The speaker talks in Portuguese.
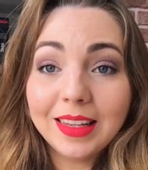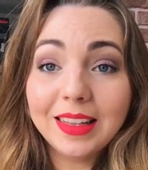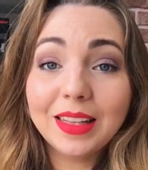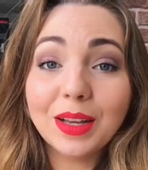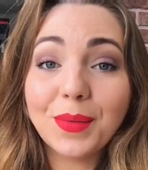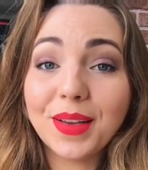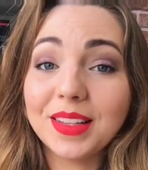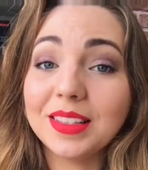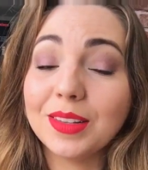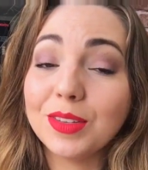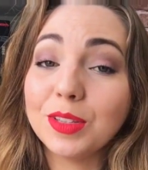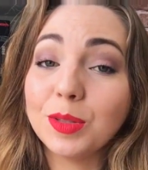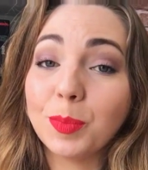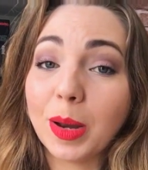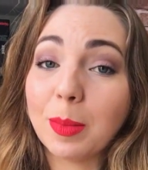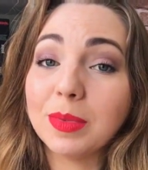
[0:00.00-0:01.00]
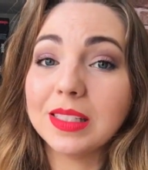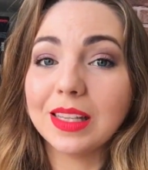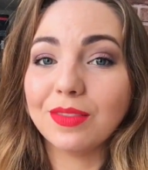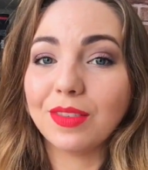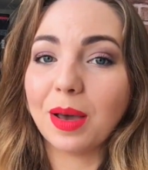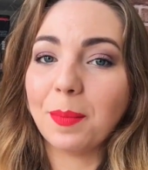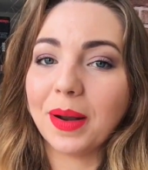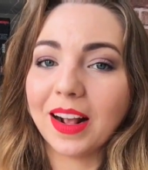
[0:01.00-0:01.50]
Então esses são os prêmios
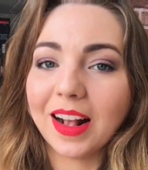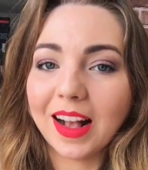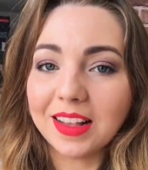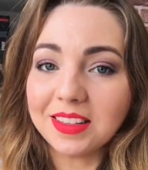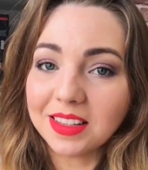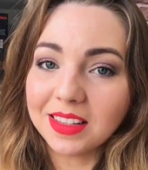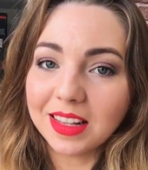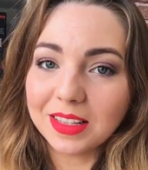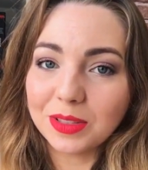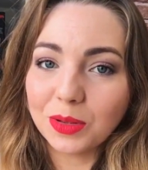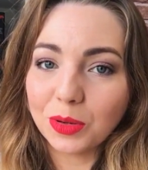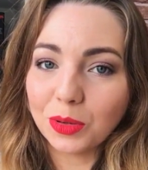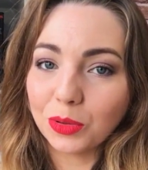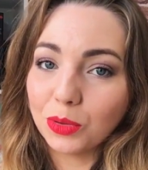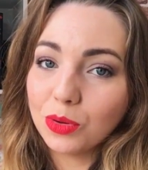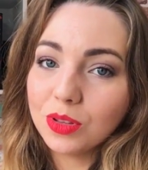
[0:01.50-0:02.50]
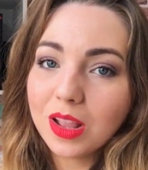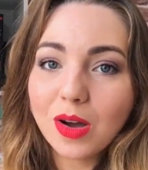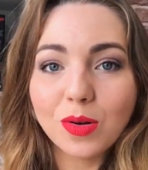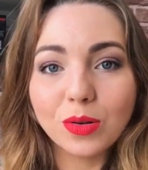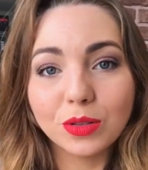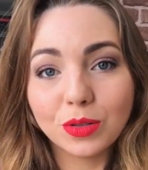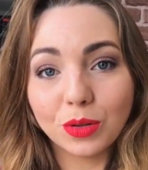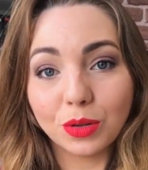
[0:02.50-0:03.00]
que vai para casa da sortuda
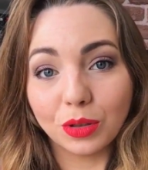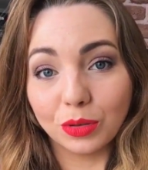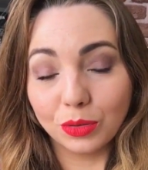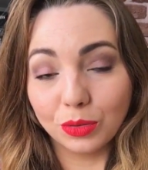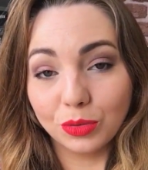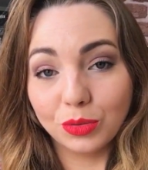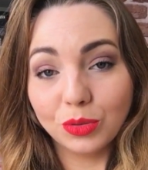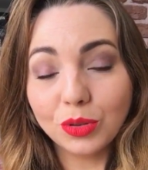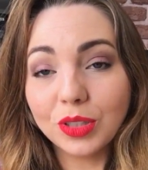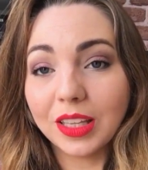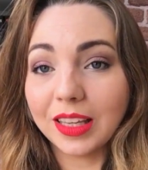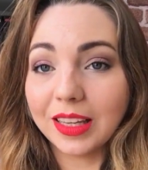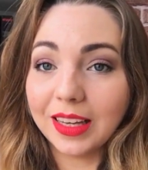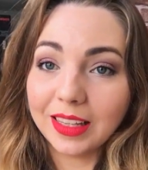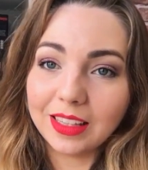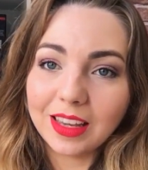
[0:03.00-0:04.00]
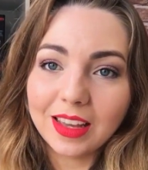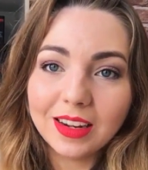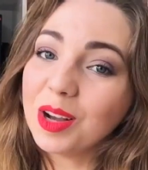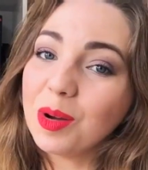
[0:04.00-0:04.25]
ou sortudo que ganhar.